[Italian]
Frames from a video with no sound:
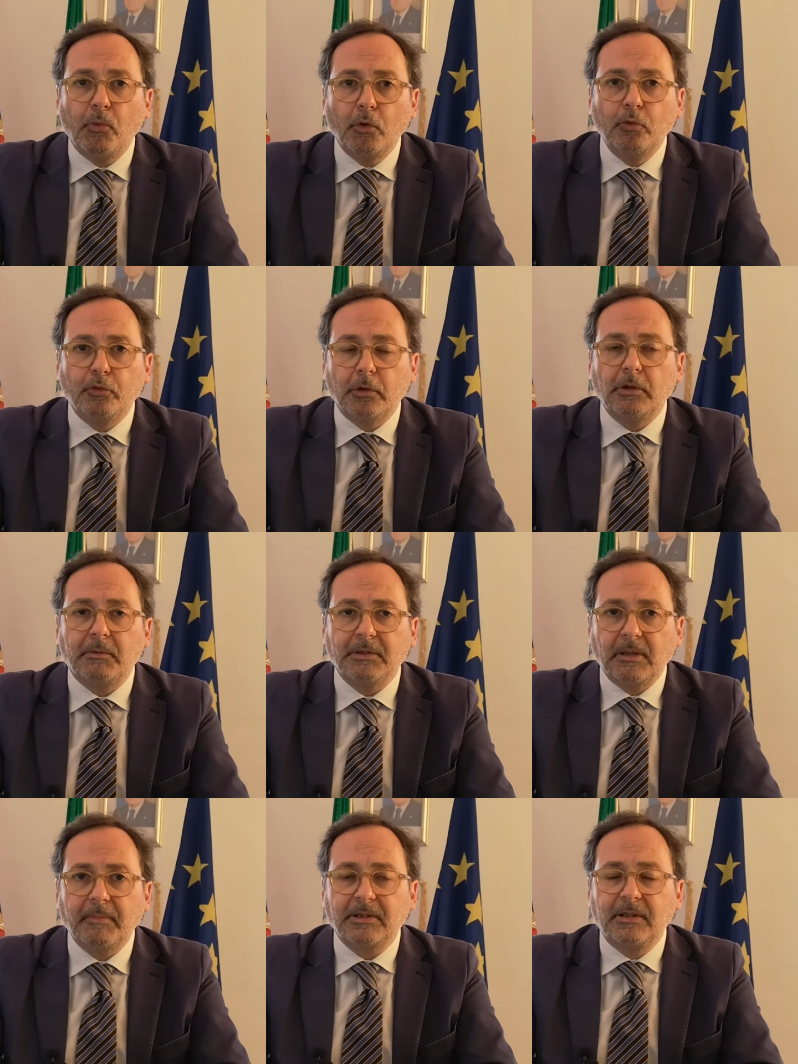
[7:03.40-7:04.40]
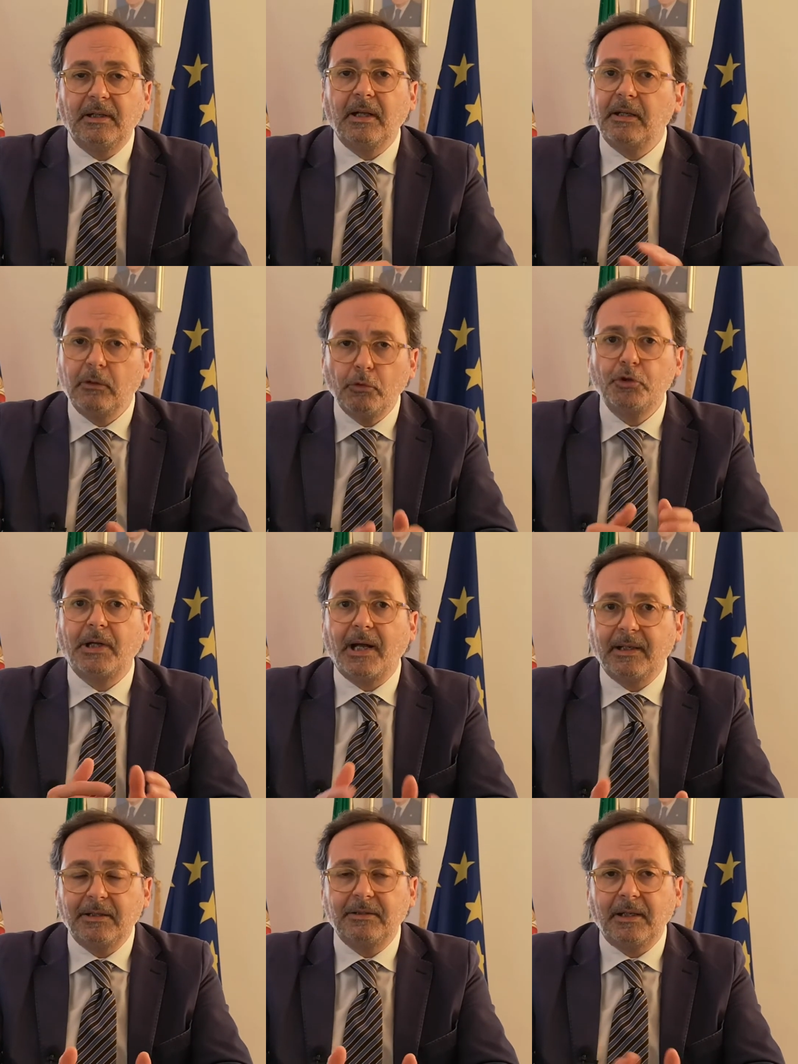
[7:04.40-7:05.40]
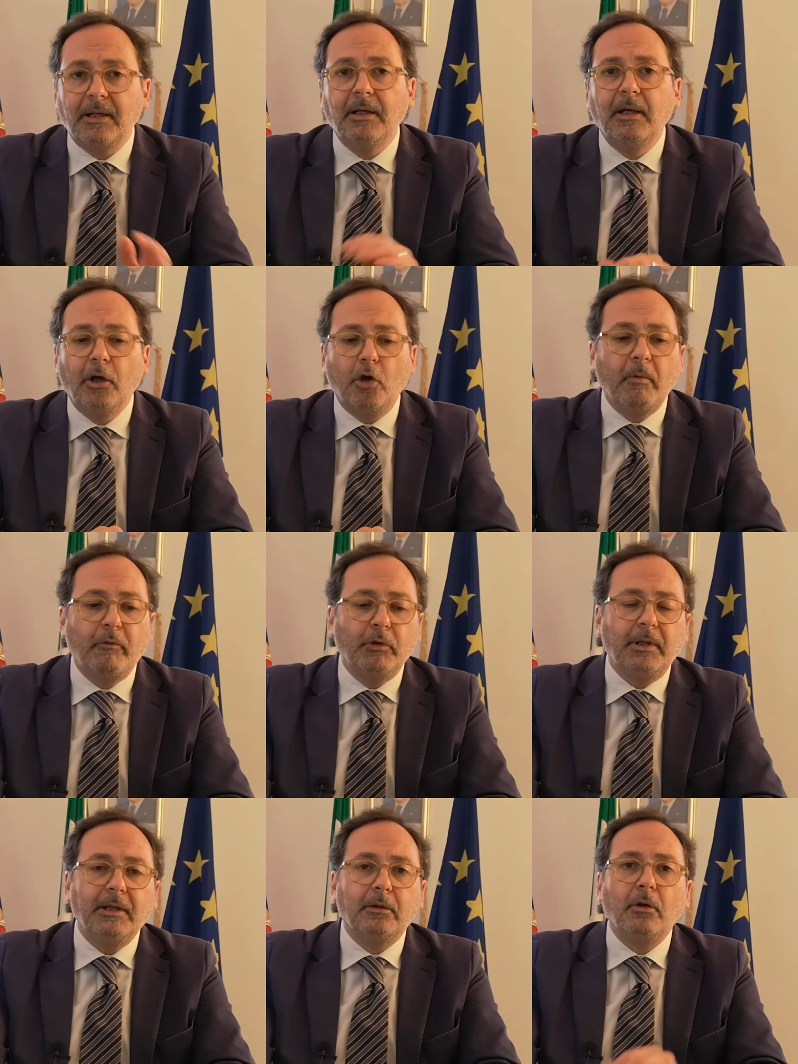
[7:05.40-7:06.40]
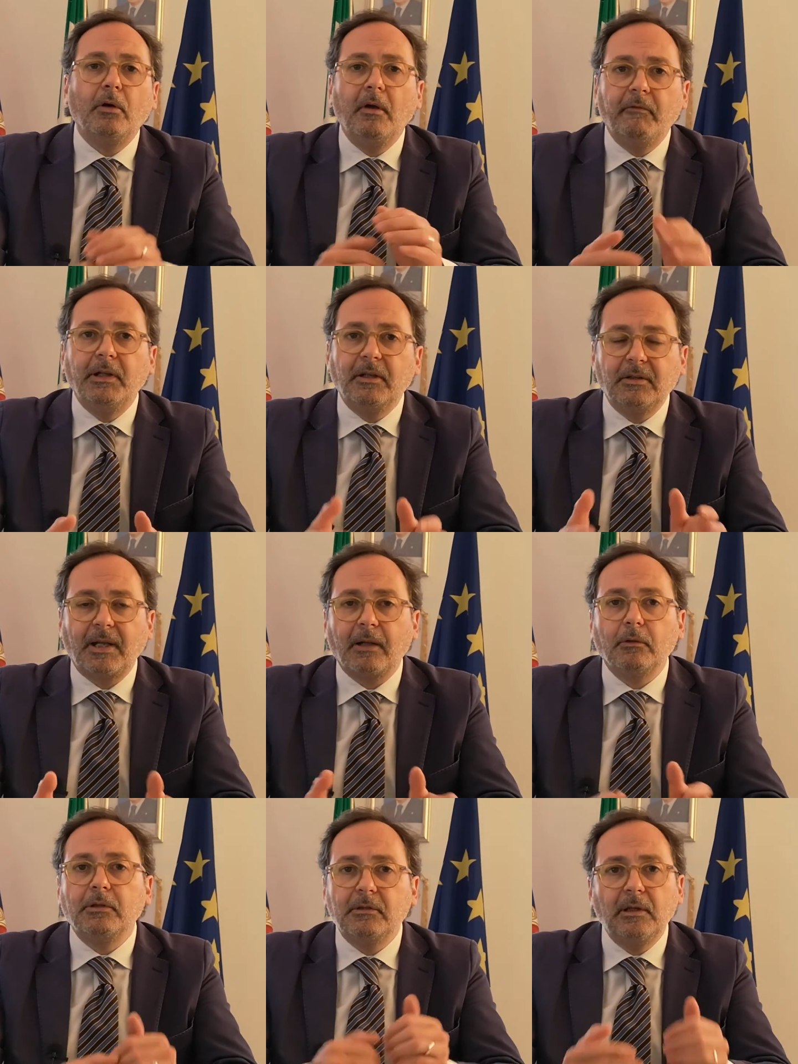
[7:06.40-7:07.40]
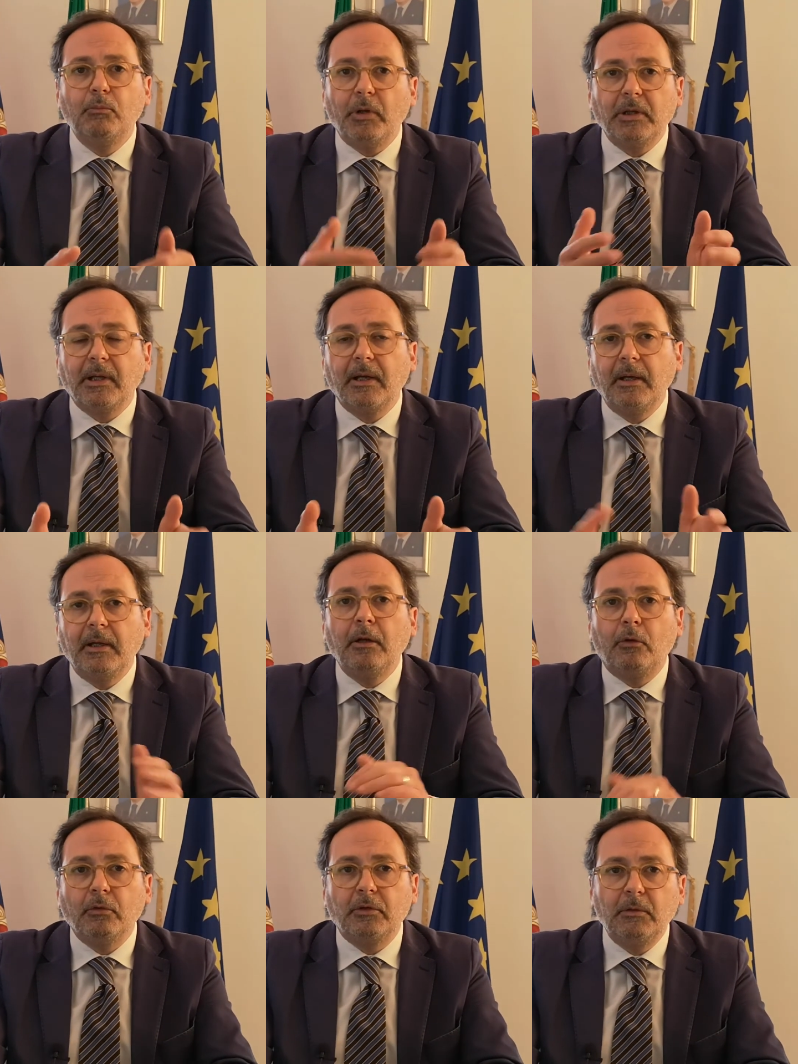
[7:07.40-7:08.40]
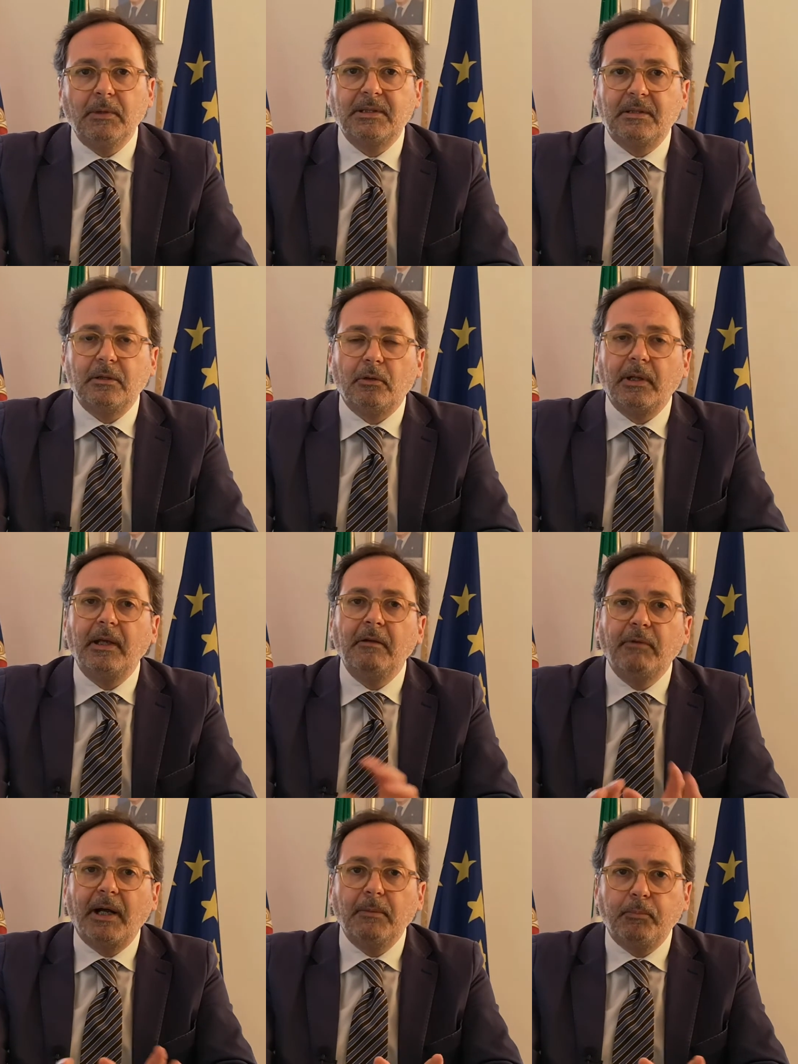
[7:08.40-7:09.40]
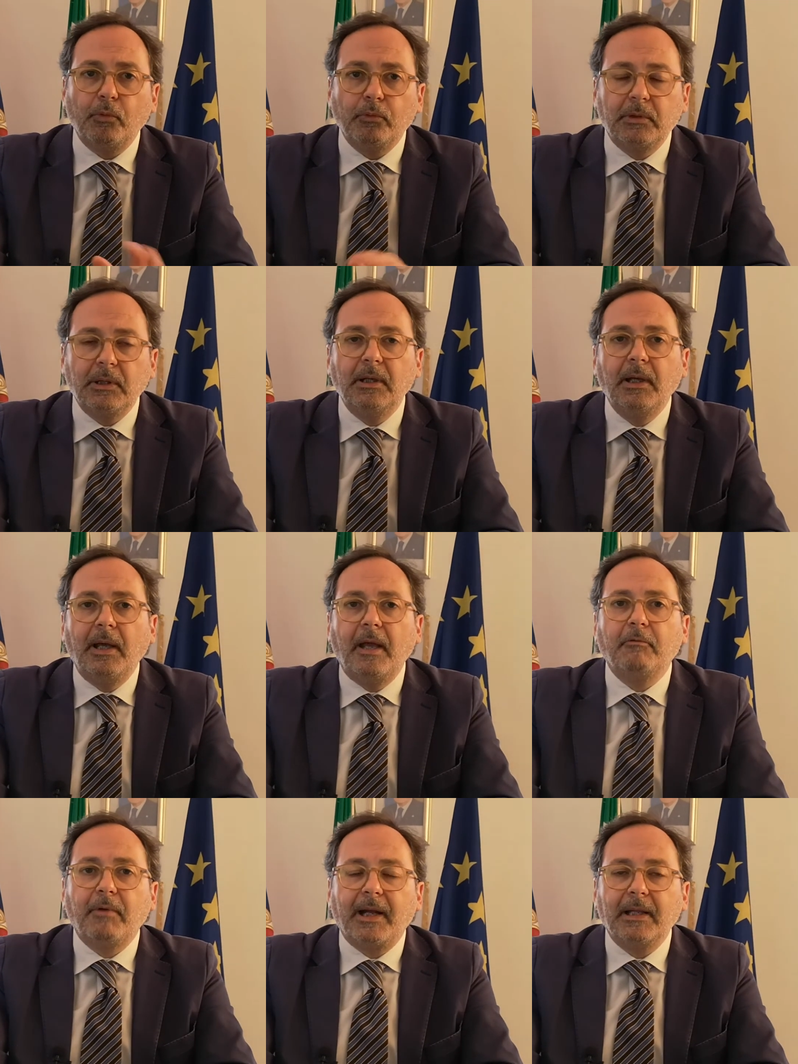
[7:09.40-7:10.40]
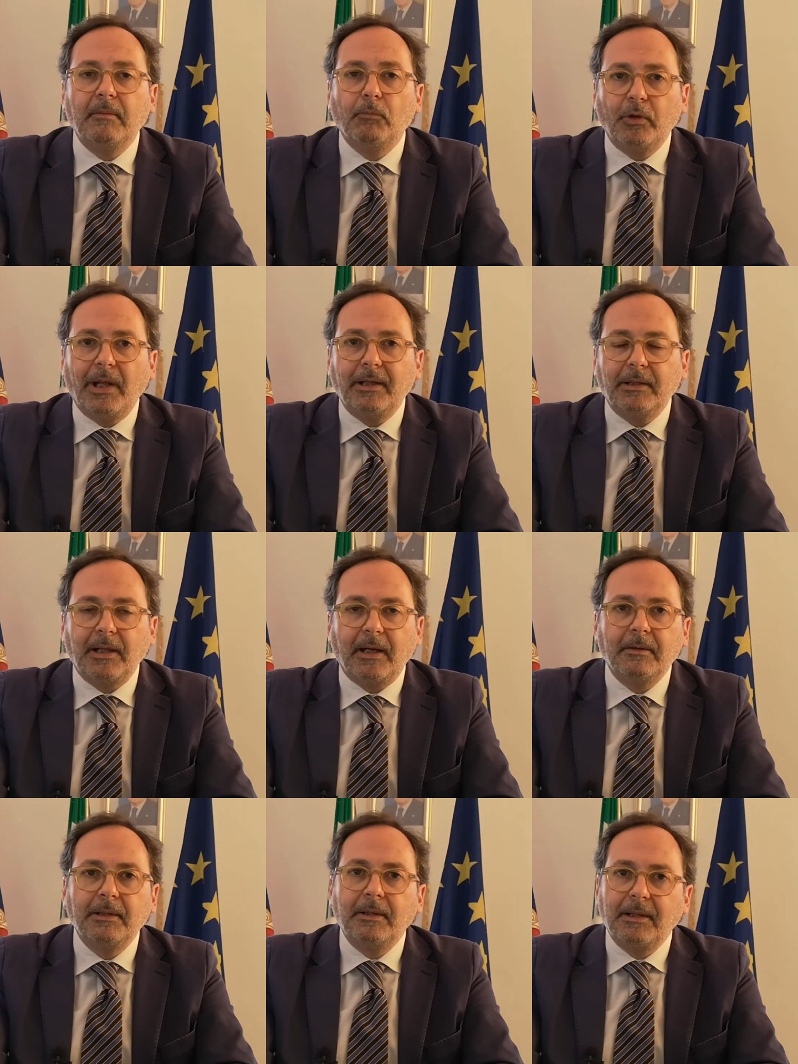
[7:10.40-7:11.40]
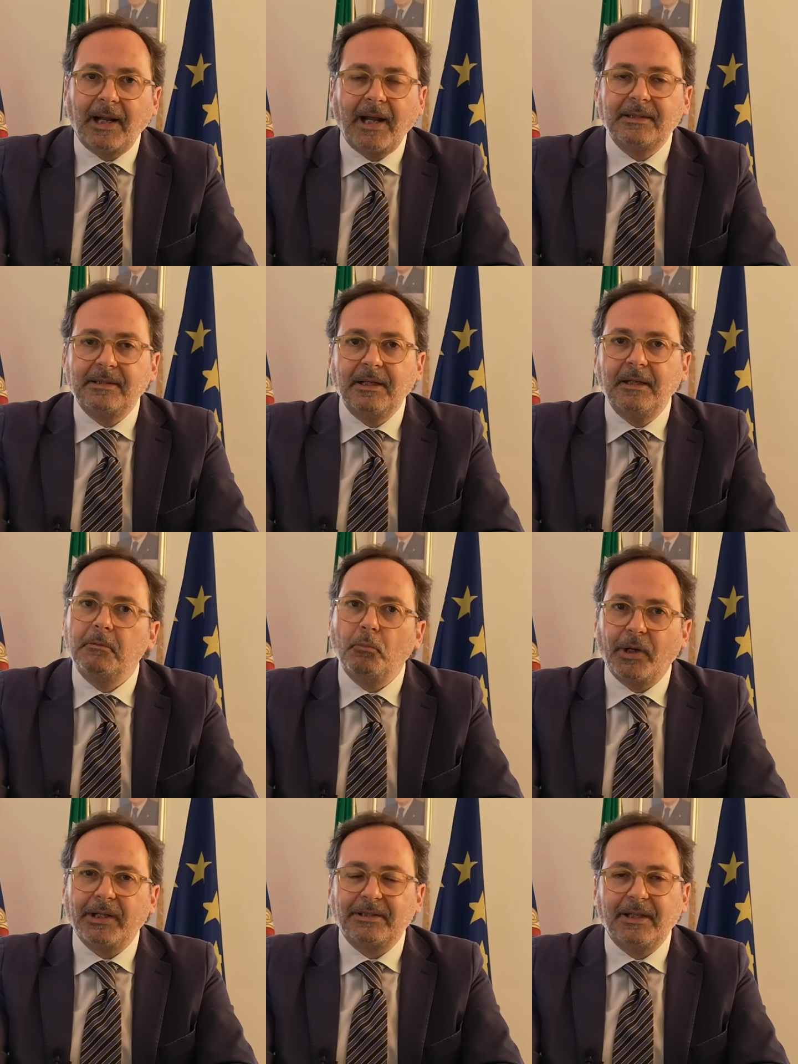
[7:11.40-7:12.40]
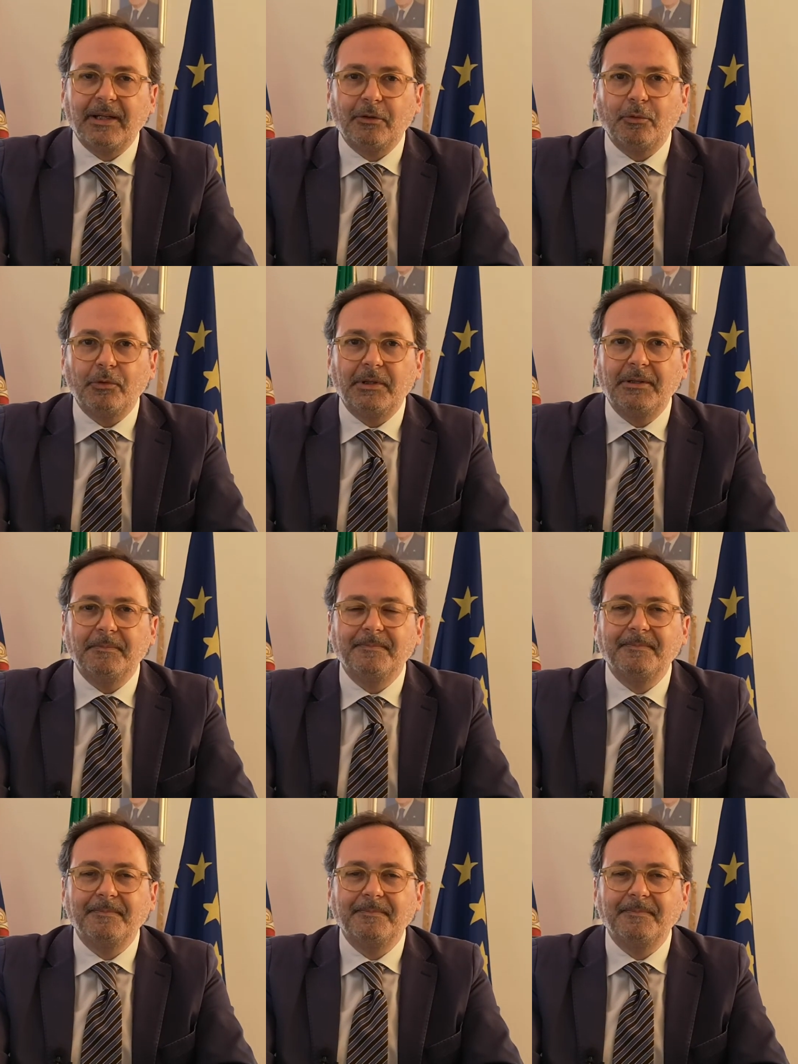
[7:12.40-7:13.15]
buon uso di questa mascherina chirurgica, anche se, come vi ho detto, ve ne saranno distribuite in continuazione in vari punti e in varie modalità. Grazie, buonasera a tutti.